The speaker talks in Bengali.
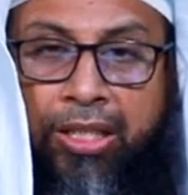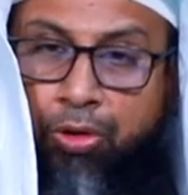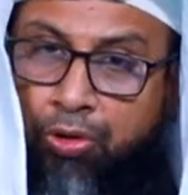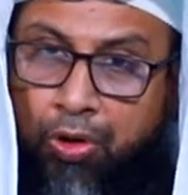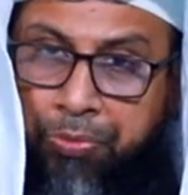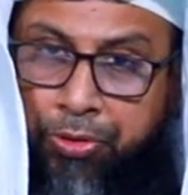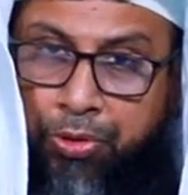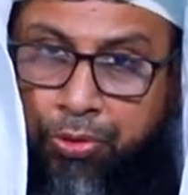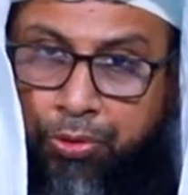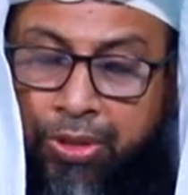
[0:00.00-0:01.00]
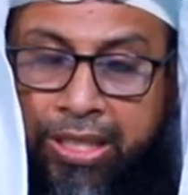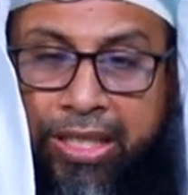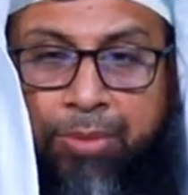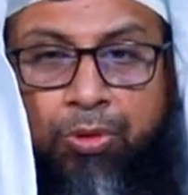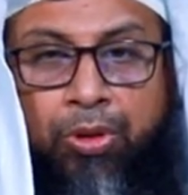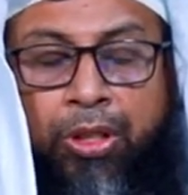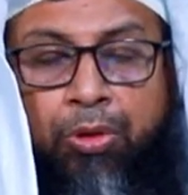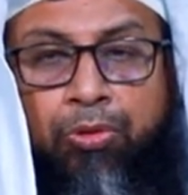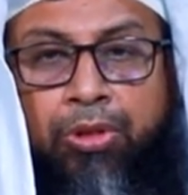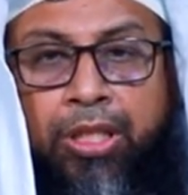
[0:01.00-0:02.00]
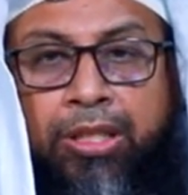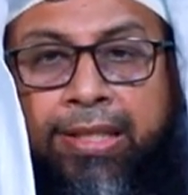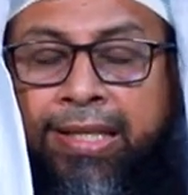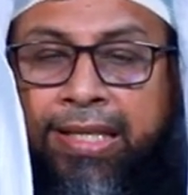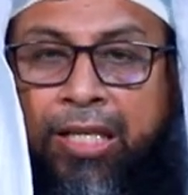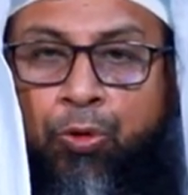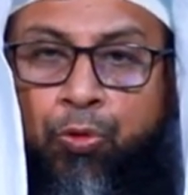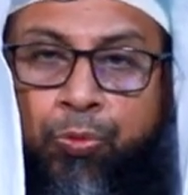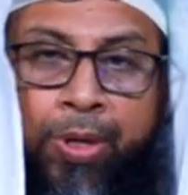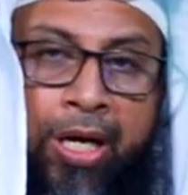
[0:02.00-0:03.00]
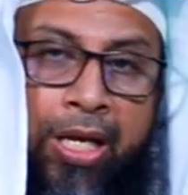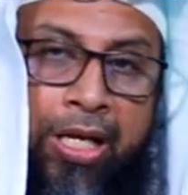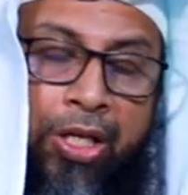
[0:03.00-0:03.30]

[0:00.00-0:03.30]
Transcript: দ্বিগুণ হওয়া পর্যন্ত থাকে এবং দ্বিগুণের থেকে একটু বাড়া